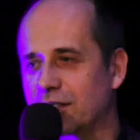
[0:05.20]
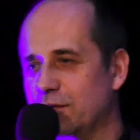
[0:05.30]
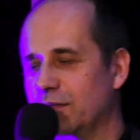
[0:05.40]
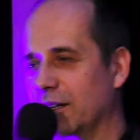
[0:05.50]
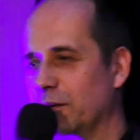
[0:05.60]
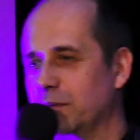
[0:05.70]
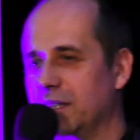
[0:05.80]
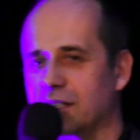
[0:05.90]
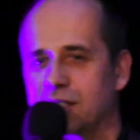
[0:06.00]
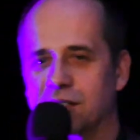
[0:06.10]
dziwna
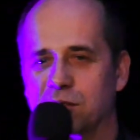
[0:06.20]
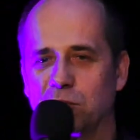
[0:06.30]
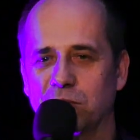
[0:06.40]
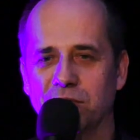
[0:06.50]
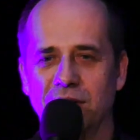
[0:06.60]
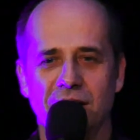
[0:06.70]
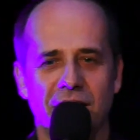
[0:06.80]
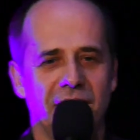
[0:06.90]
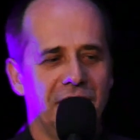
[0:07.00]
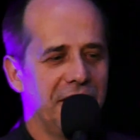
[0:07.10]
kombinacja słów.
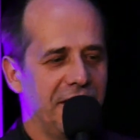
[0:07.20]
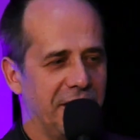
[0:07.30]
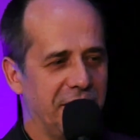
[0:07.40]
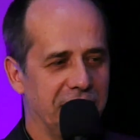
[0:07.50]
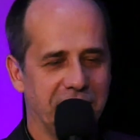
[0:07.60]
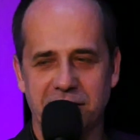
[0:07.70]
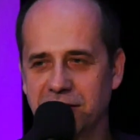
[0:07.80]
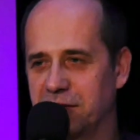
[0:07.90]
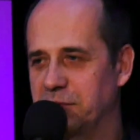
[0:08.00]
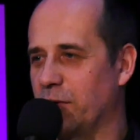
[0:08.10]
Y,
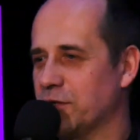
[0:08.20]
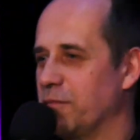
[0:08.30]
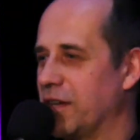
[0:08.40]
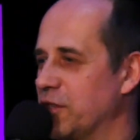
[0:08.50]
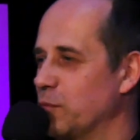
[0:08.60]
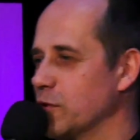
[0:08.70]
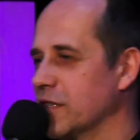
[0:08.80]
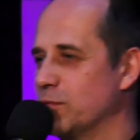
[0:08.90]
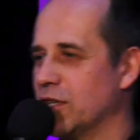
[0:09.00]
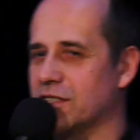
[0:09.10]
może wasze
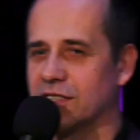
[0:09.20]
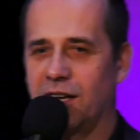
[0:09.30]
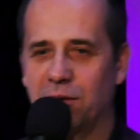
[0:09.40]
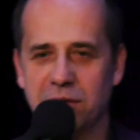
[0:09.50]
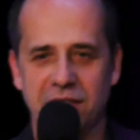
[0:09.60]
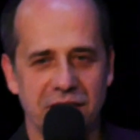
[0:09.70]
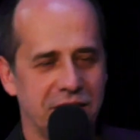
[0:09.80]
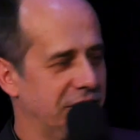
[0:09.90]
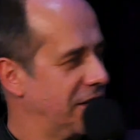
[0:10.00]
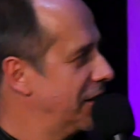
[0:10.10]
mózgi przeczytały
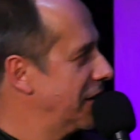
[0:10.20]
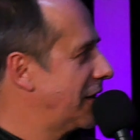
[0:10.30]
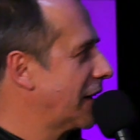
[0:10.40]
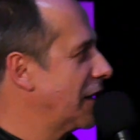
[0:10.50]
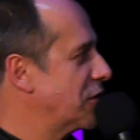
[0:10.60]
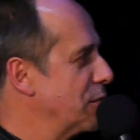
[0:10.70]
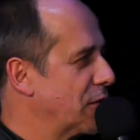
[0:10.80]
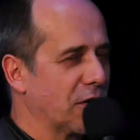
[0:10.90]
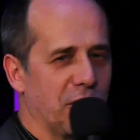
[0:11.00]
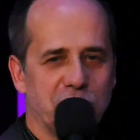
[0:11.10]
y, tak na
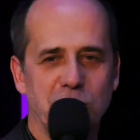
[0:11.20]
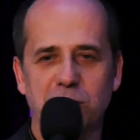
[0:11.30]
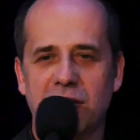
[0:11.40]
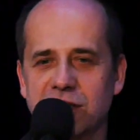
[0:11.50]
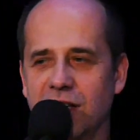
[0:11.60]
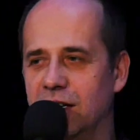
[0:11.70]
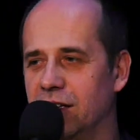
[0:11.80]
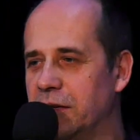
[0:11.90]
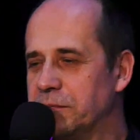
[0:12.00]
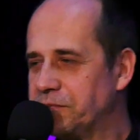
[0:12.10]
szybko Kościół
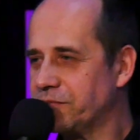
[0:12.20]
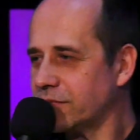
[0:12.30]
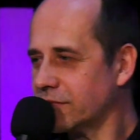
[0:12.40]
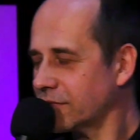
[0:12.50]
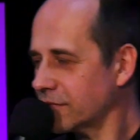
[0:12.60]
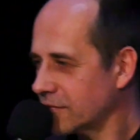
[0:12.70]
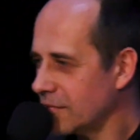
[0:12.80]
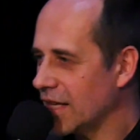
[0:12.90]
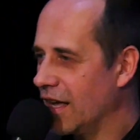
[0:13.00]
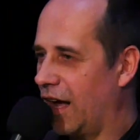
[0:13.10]
niedzielny,
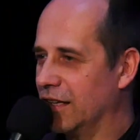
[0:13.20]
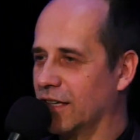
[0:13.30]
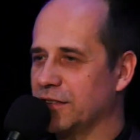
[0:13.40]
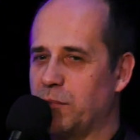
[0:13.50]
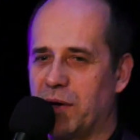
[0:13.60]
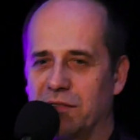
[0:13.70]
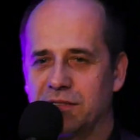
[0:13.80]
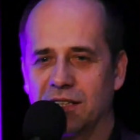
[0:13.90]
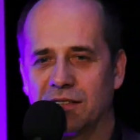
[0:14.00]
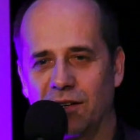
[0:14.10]
ale tak
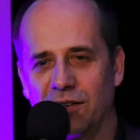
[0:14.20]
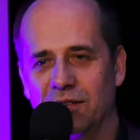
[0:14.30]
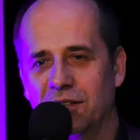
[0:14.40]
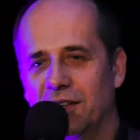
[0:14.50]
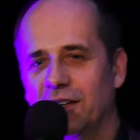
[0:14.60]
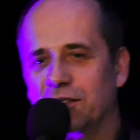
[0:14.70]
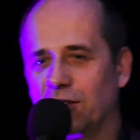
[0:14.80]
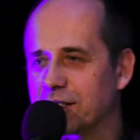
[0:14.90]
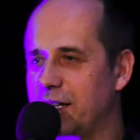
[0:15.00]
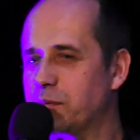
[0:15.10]
naprawdę to,
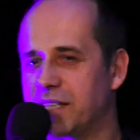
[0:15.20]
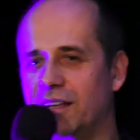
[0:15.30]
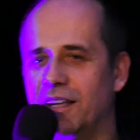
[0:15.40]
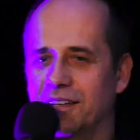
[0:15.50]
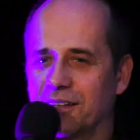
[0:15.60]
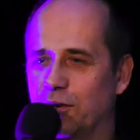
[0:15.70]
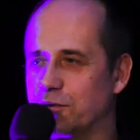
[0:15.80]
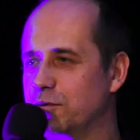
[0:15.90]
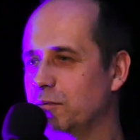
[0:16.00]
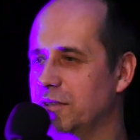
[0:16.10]
to jest napisane
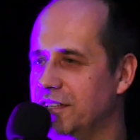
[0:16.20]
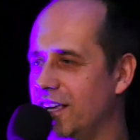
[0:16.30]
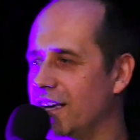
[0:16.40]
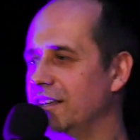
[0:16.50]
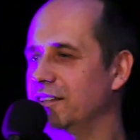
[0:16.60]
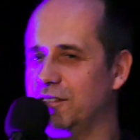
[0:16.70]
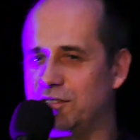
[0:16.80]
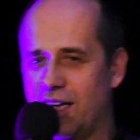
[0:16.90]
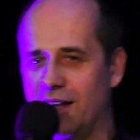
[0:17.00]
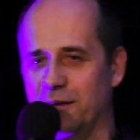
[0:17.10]
Kościół
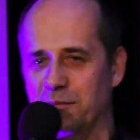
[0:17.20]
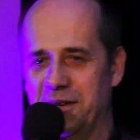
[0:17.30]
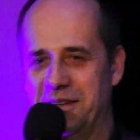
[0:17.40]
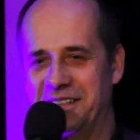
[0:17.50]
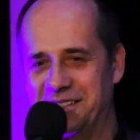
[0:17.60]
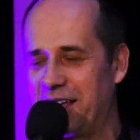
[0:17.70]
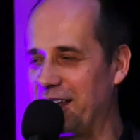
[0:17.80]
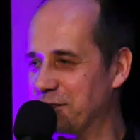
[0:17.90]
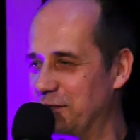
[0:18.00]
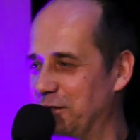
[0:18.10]
niedzielny. I
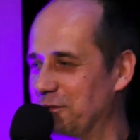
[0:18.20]
zaraz